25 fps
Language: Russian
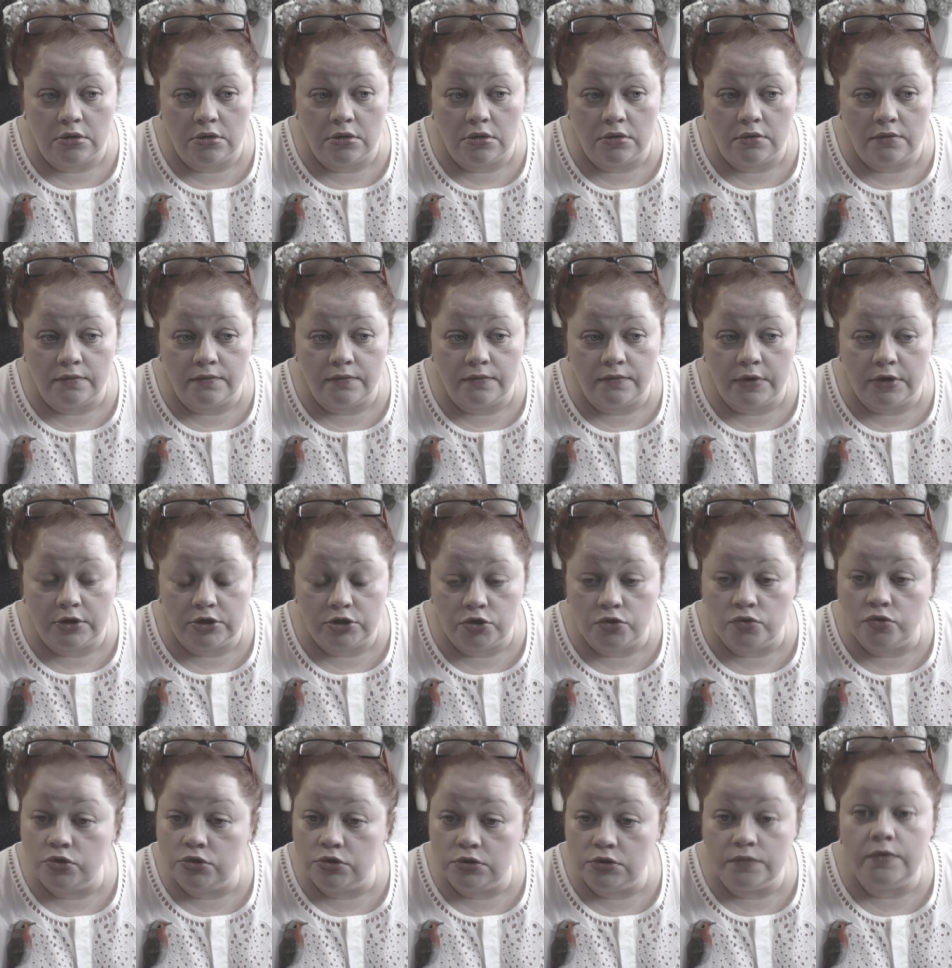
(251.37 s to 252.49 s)
ваши
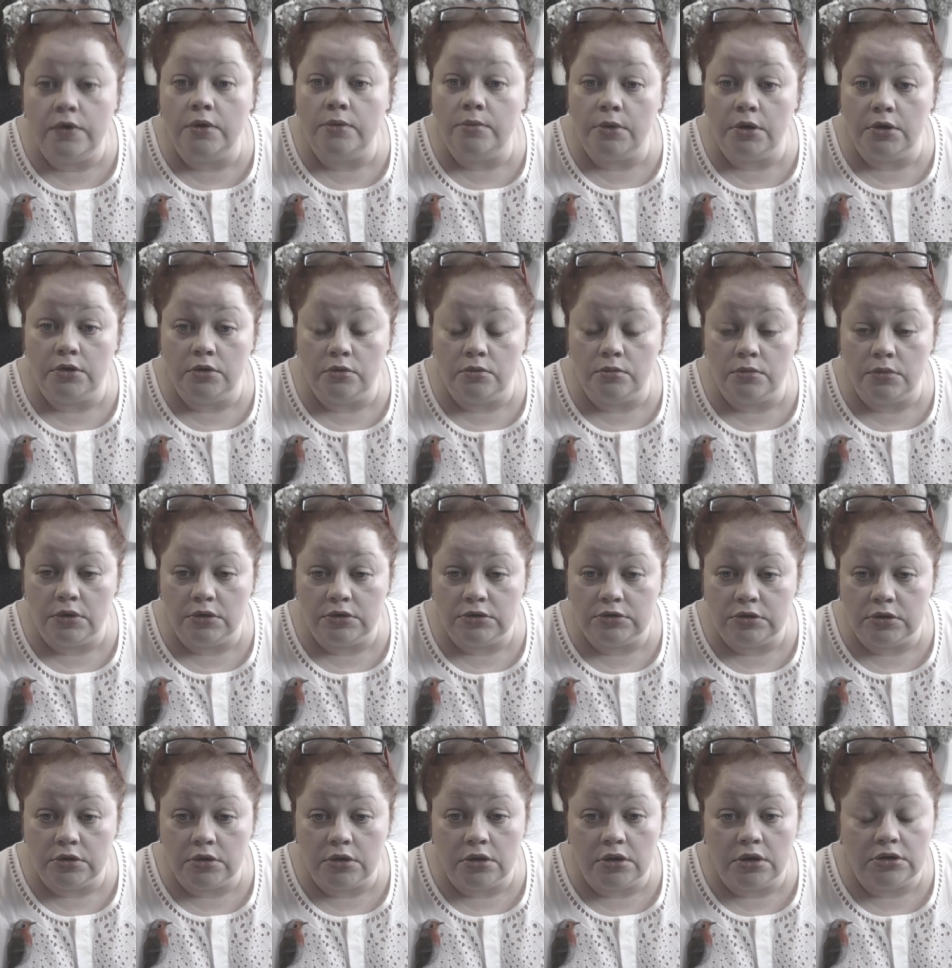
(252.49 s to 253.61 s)
отзывы о моем
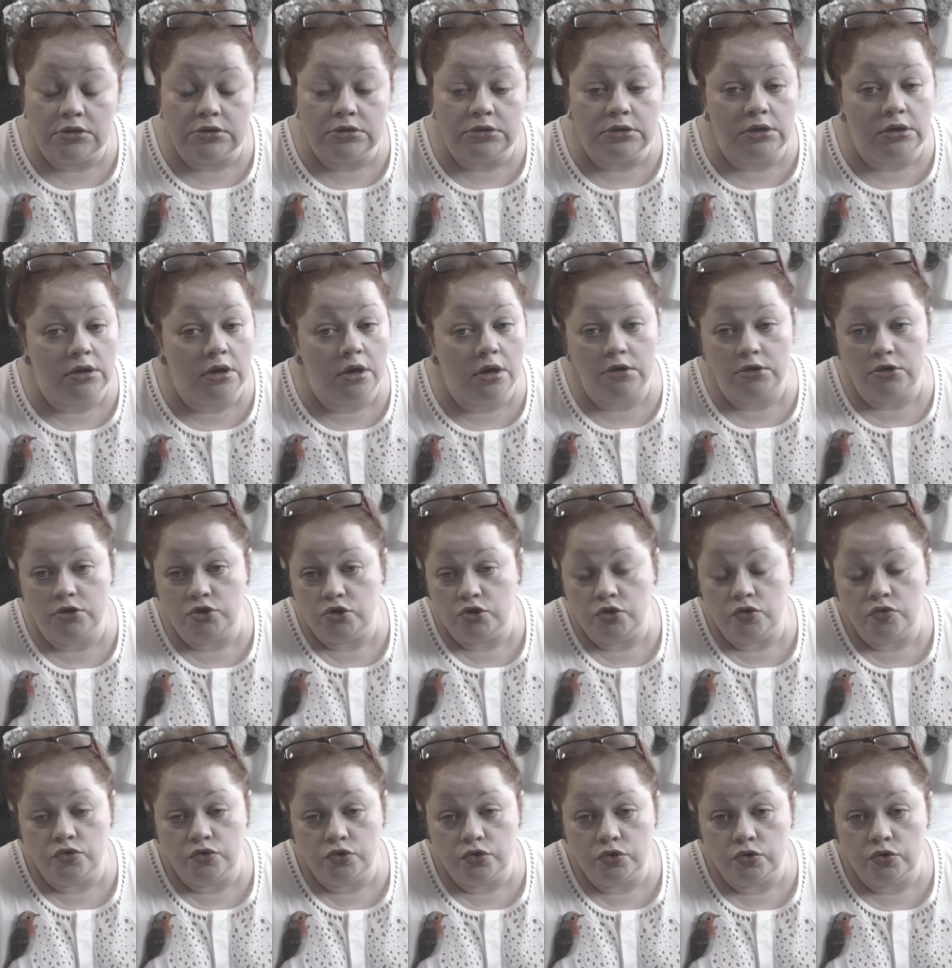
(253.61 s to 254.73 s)
мастер-классе, и,
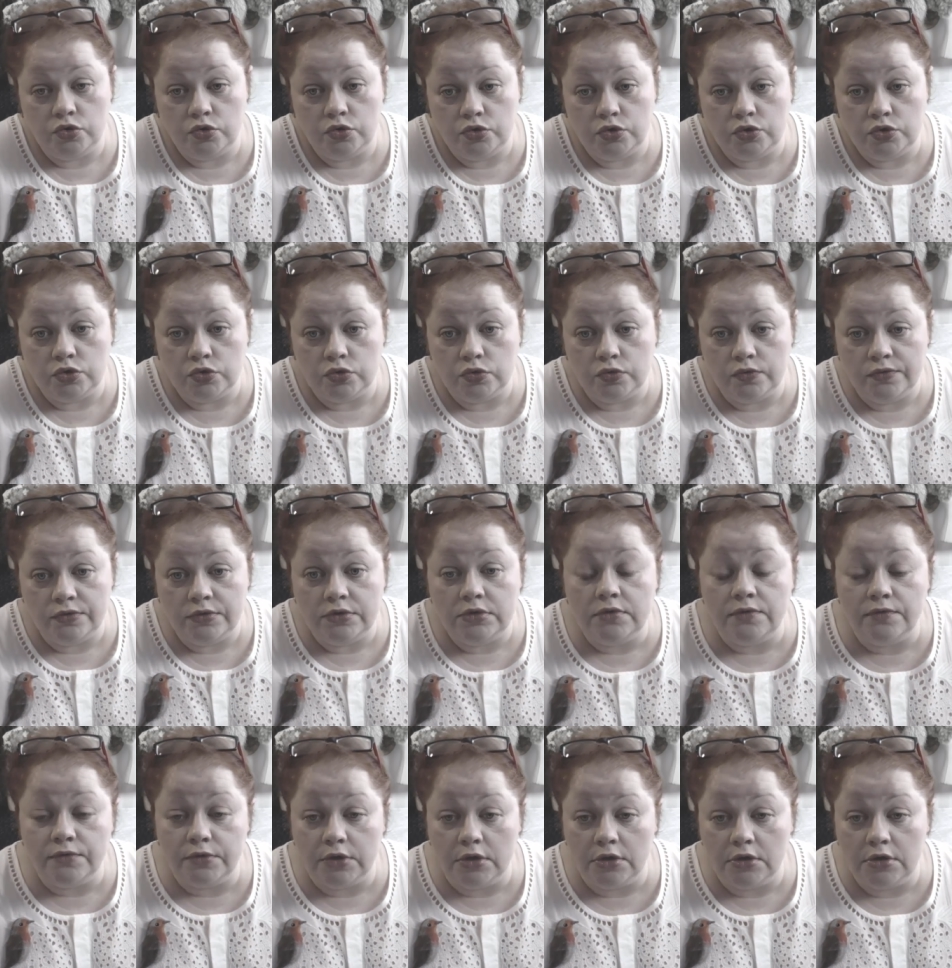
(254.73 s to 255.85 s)
конечно, очень хочется увидеть
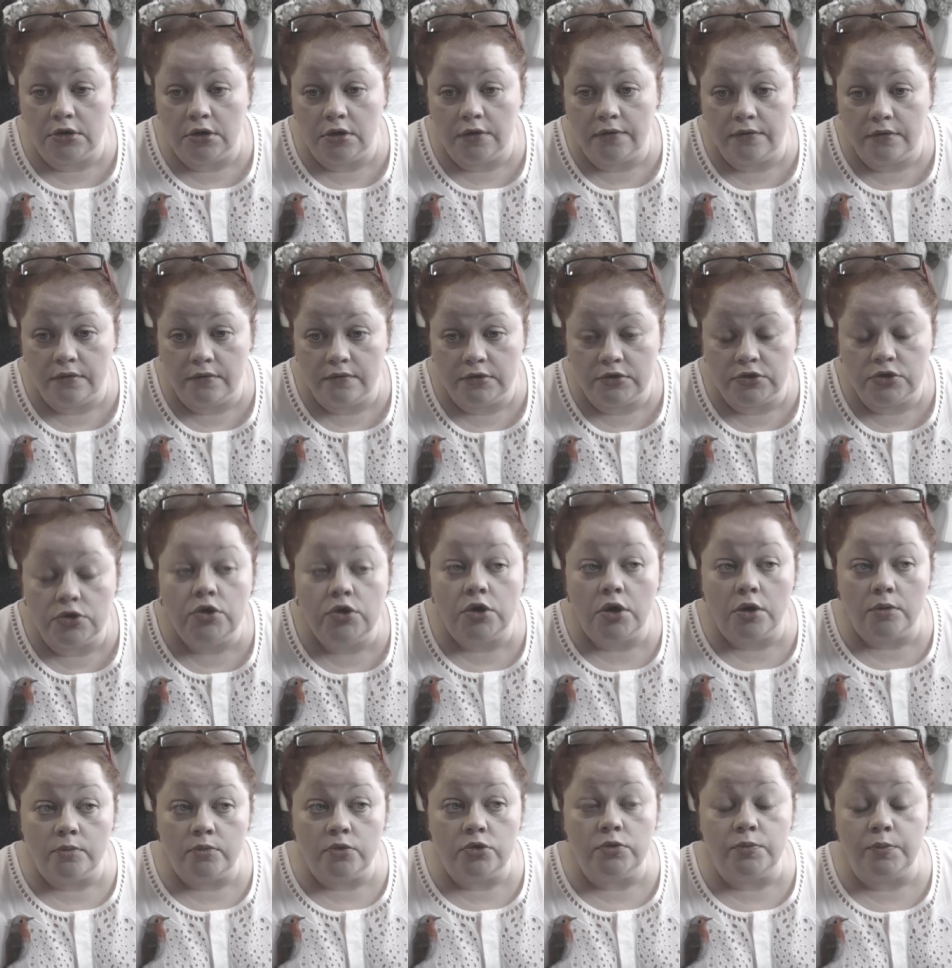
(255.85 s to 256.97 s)
фотографии ваших
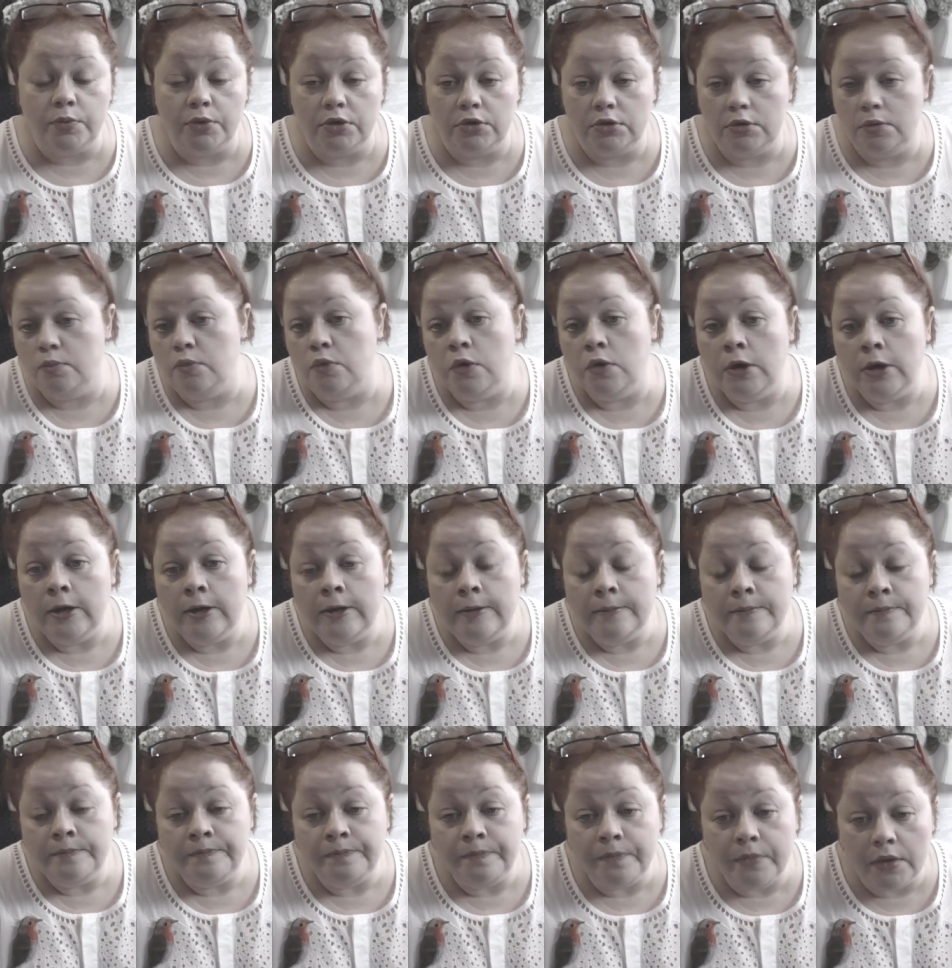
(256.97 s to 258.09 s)
работ, поэтому
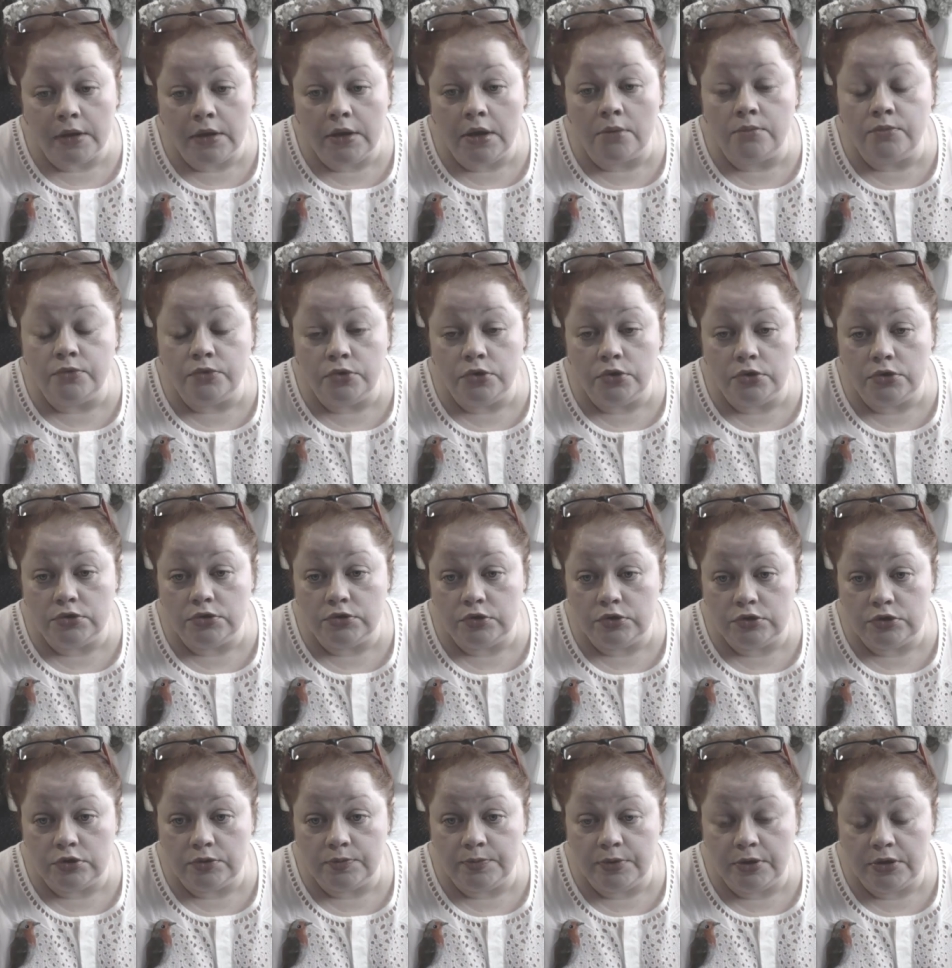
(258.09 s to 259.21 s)
я буду их с
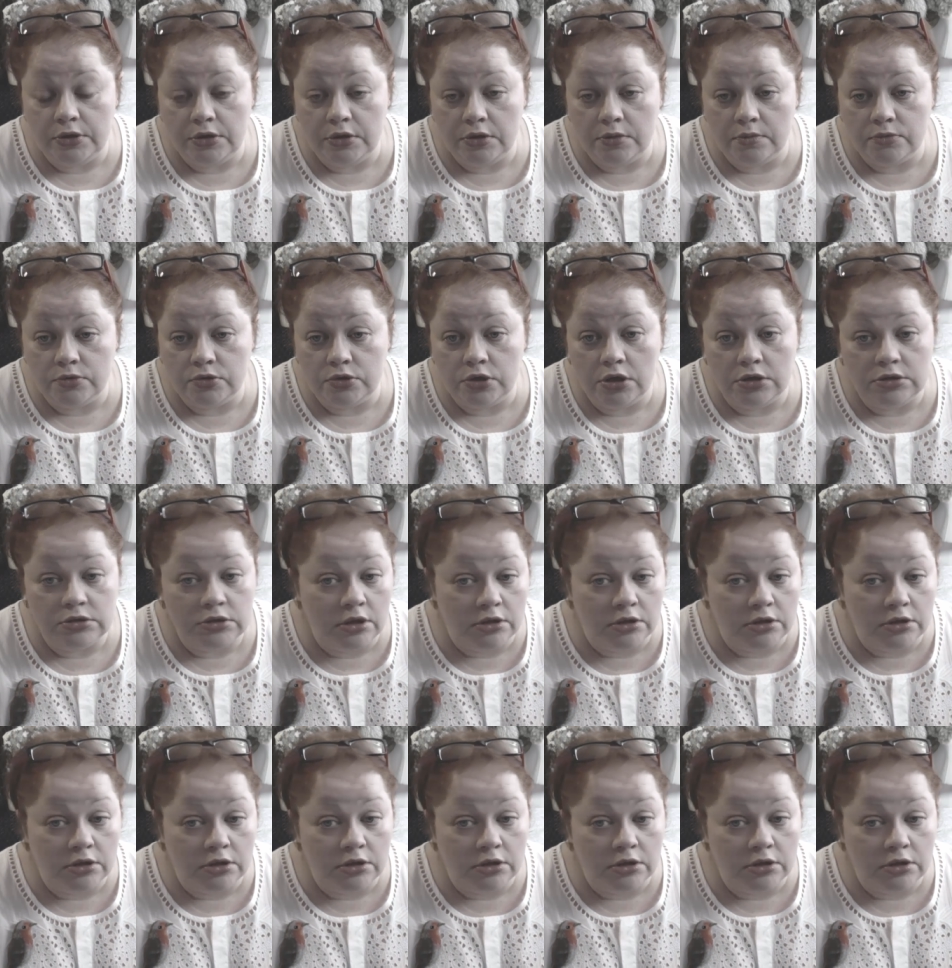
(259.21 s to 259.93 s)
нетерпением ждать.